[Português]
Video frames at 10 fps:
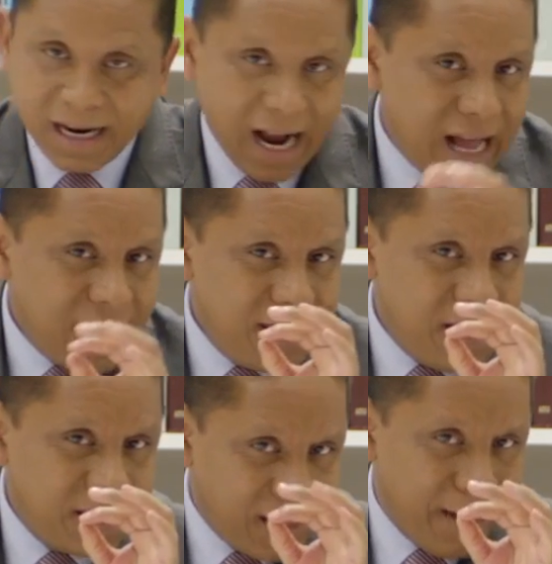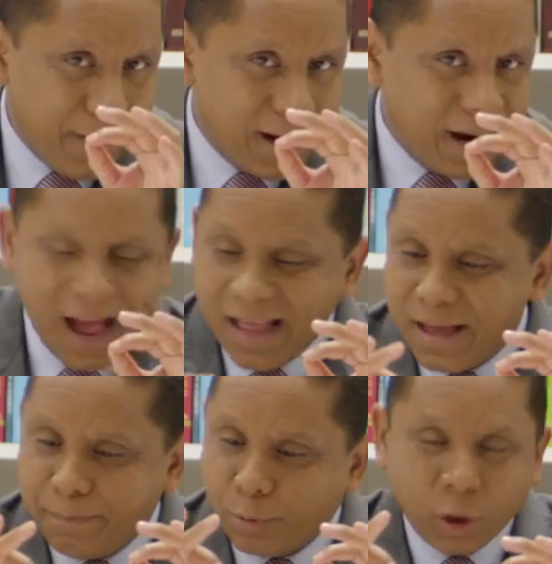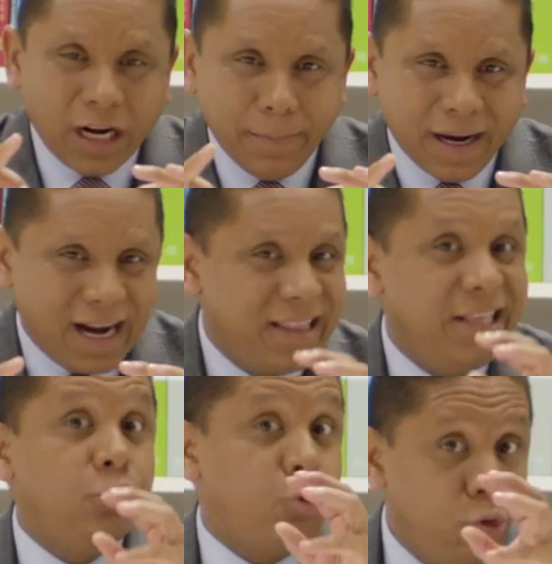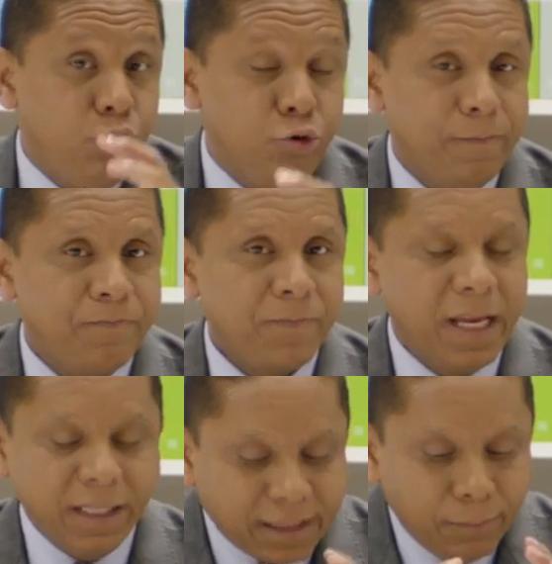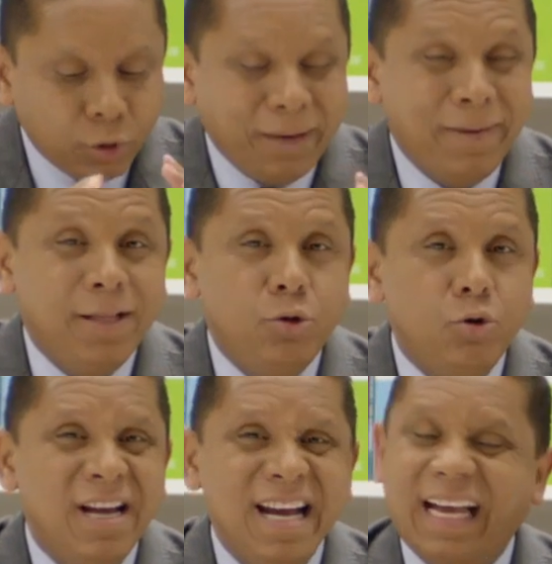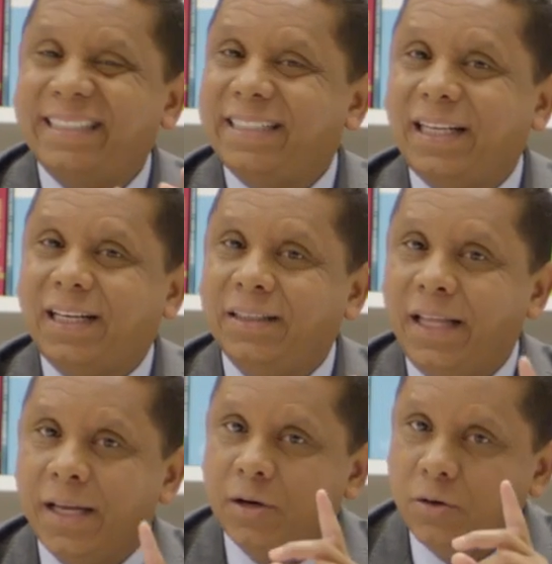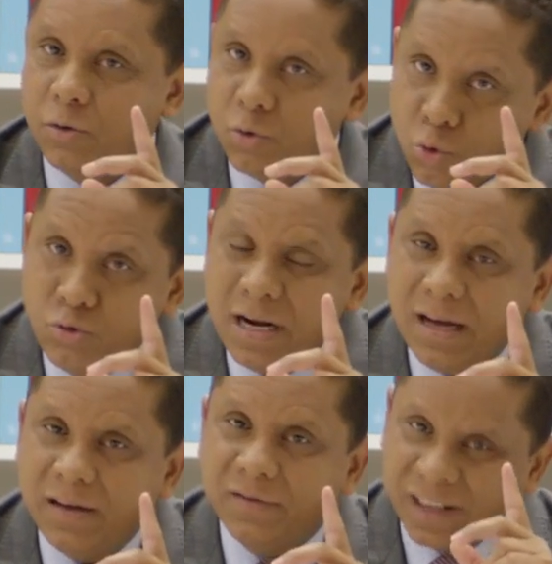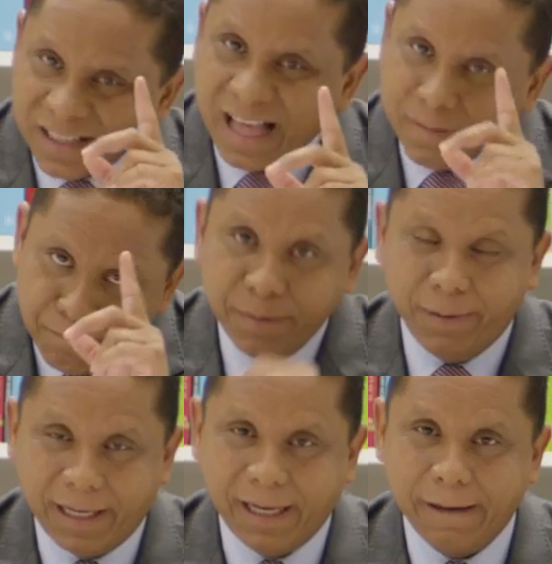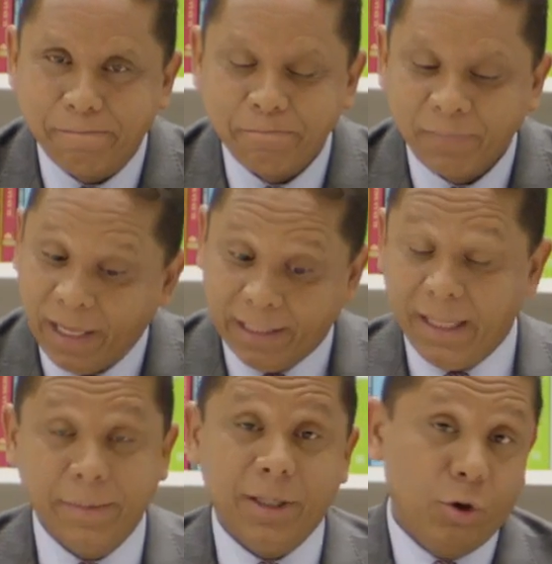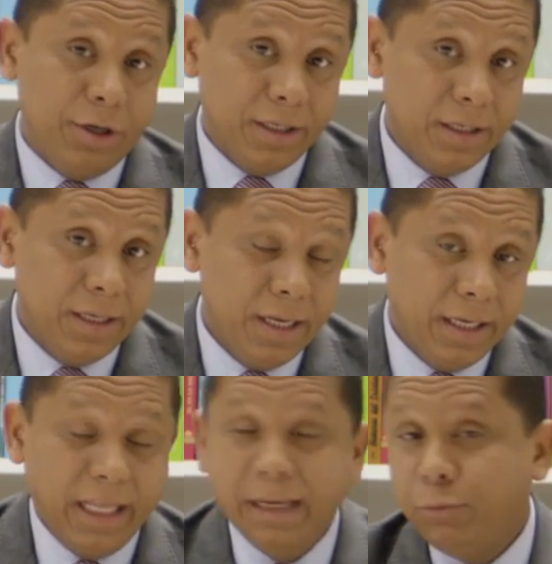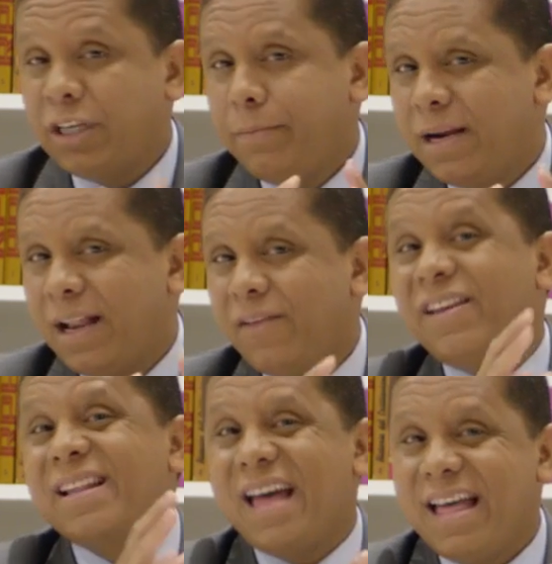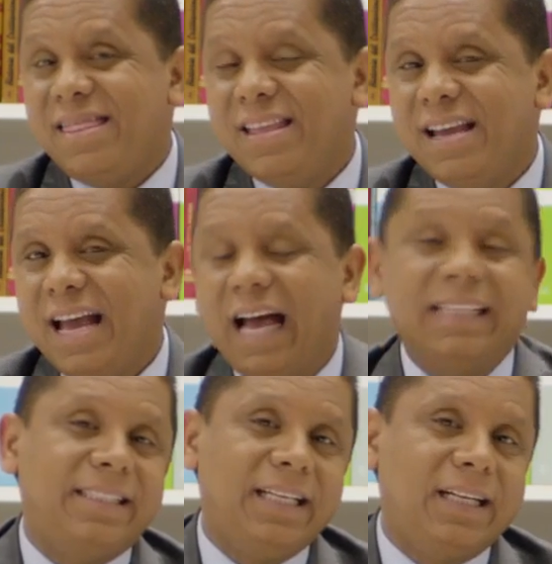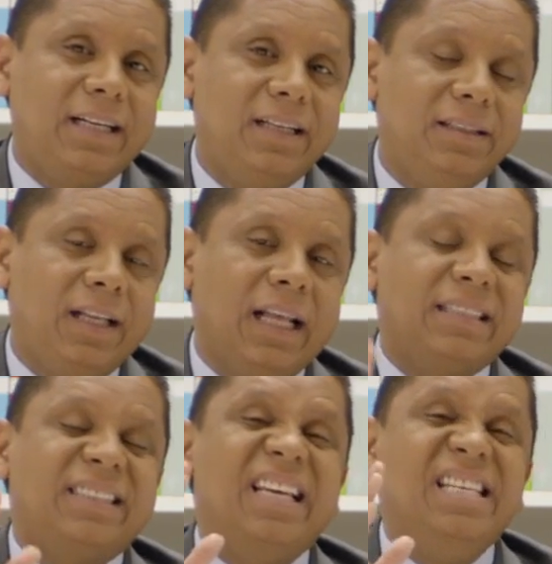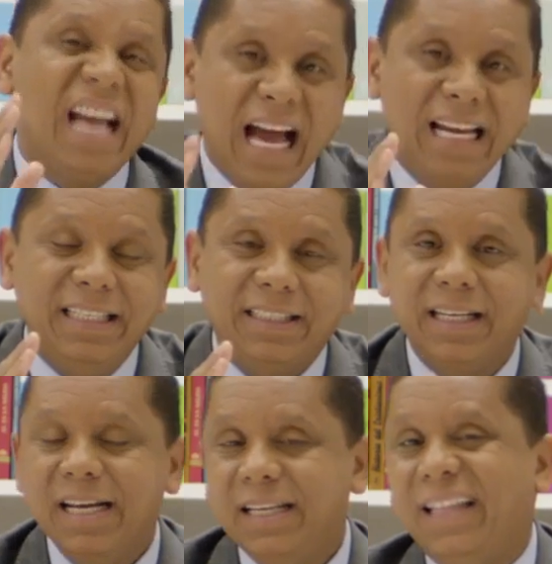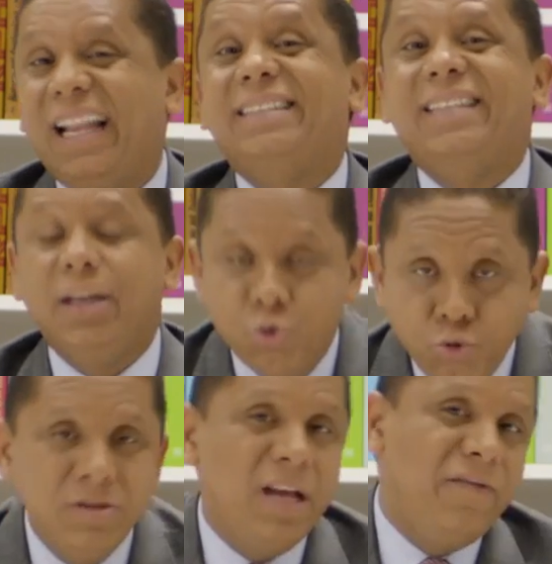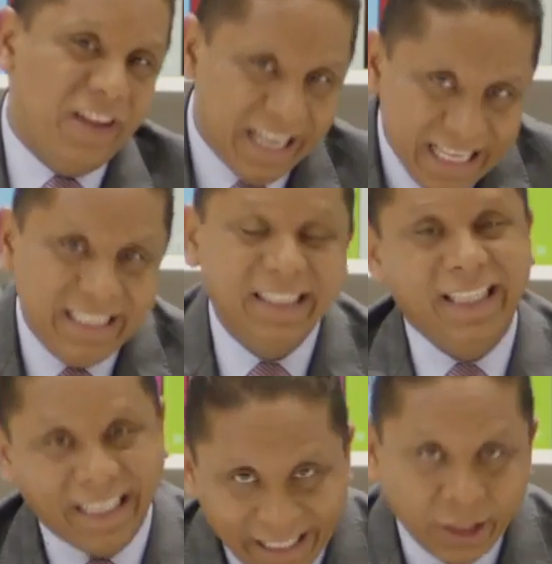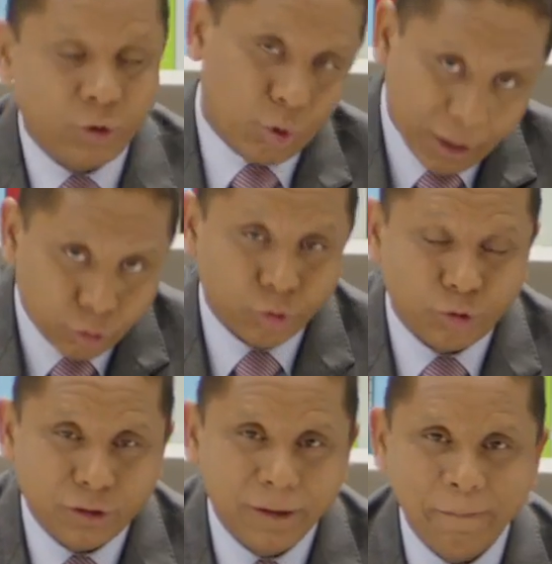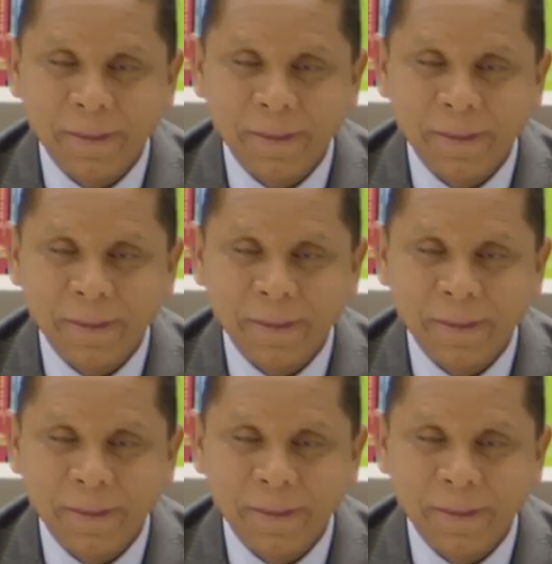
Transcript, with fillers: Cada tema, cada programa, cada estudo, estamos falando acerca de uma verdade bíblica. O tema de hoje, queremos saber a verdade acerca de las señales de la segunda venida de Cristo Jesús.